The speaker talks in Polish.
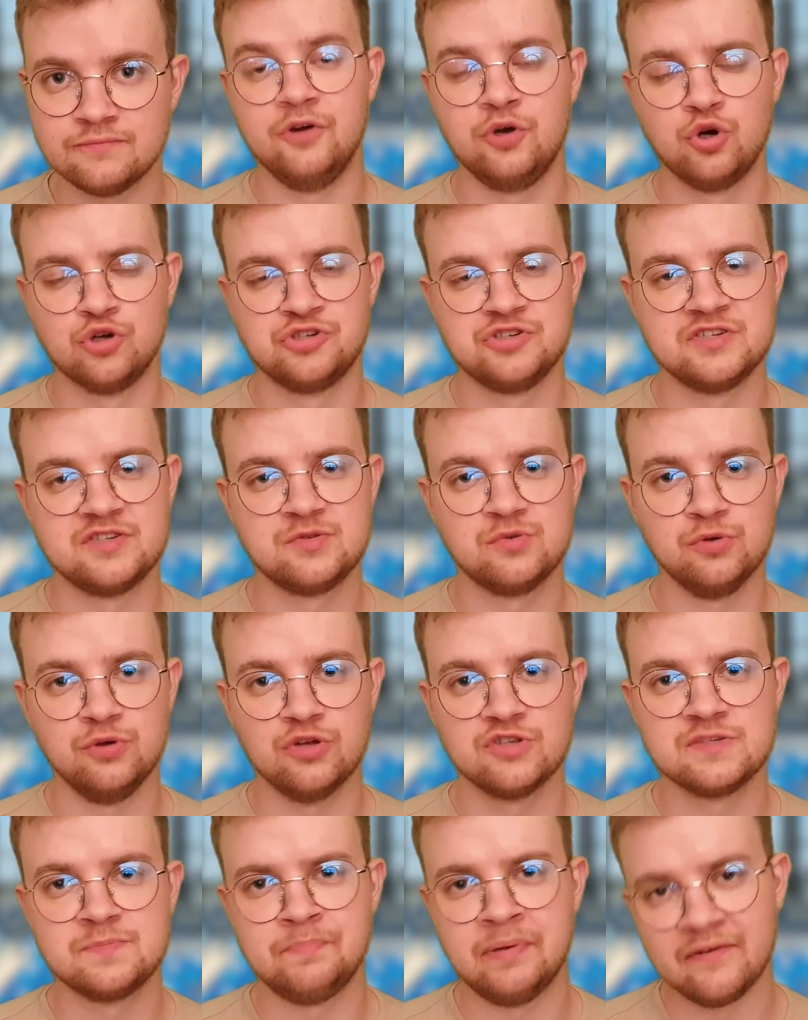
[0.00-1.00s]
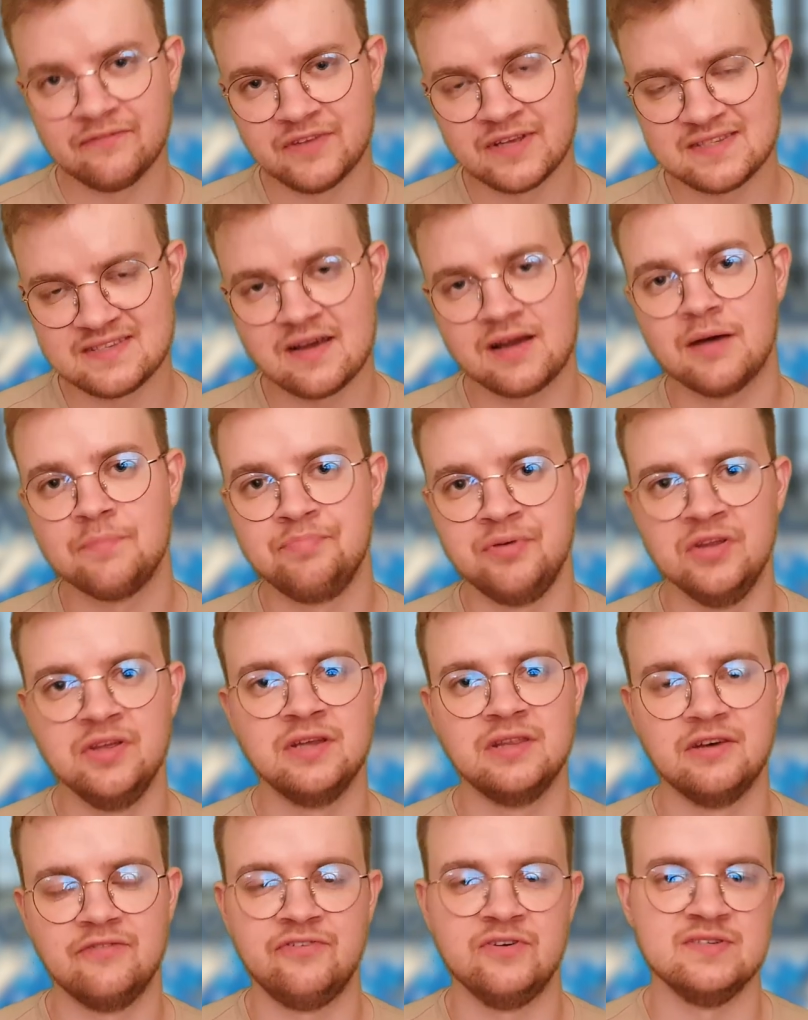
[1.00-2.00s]
wykorzystując pewne
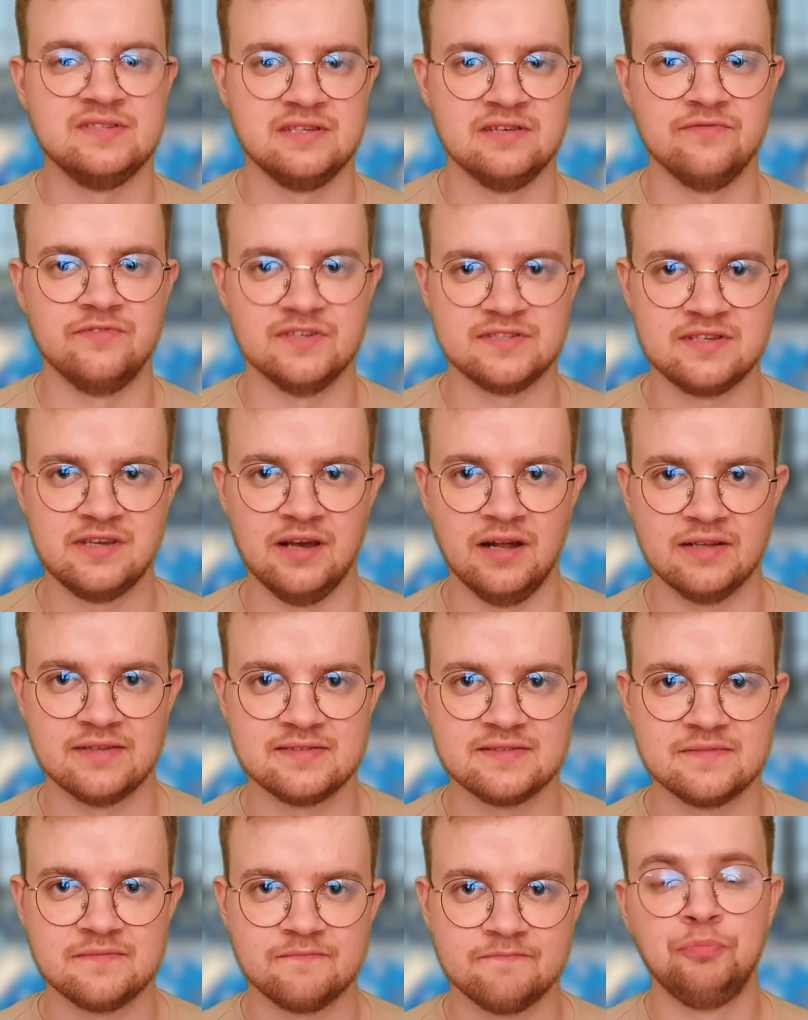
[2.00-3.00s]
zagapienie defensywy z Kielc.